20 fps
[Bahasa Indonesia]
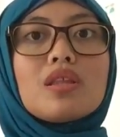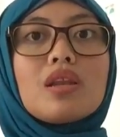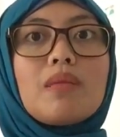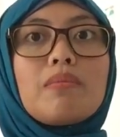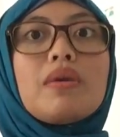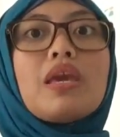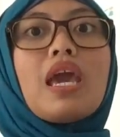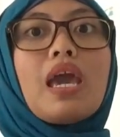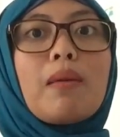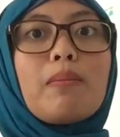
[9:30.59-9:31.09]

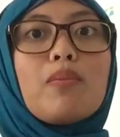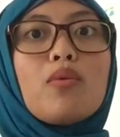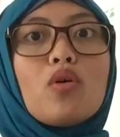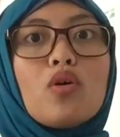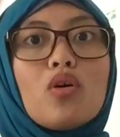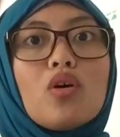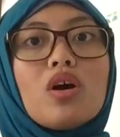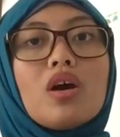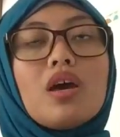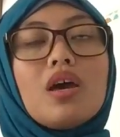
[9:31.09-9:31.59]
lebih
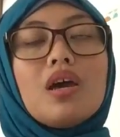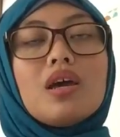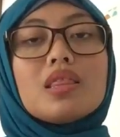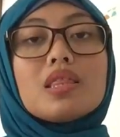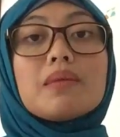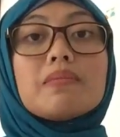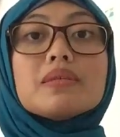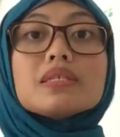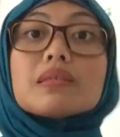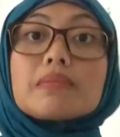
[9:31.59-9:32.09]
heboh,
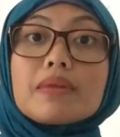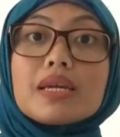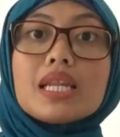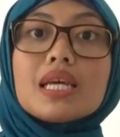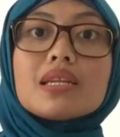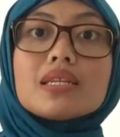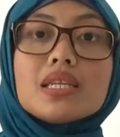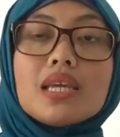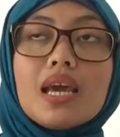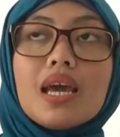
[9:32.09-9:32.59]
tapi
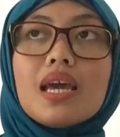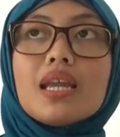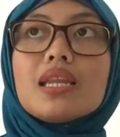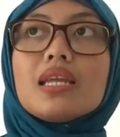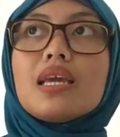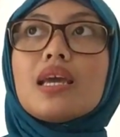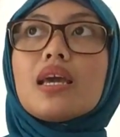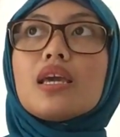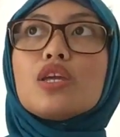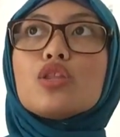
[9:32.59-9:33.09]
sebenarnya
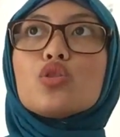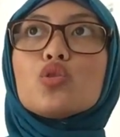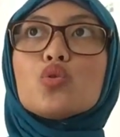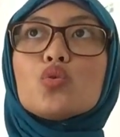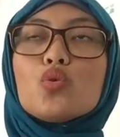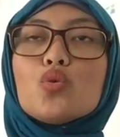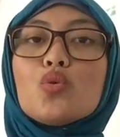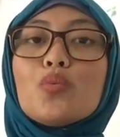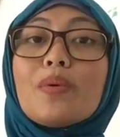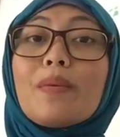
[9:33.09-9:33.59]
dia
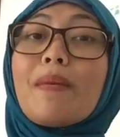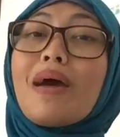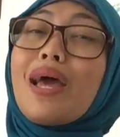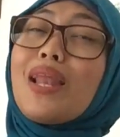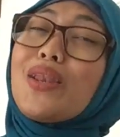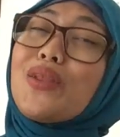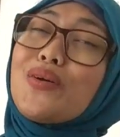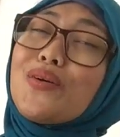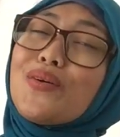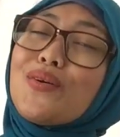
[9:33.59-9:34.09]
itu
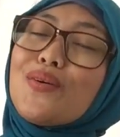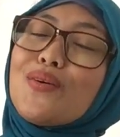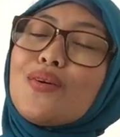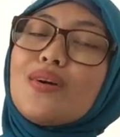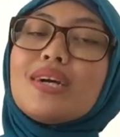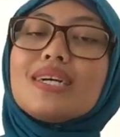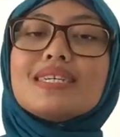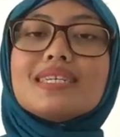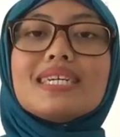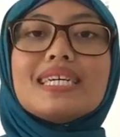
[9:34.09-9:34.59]
pemalu.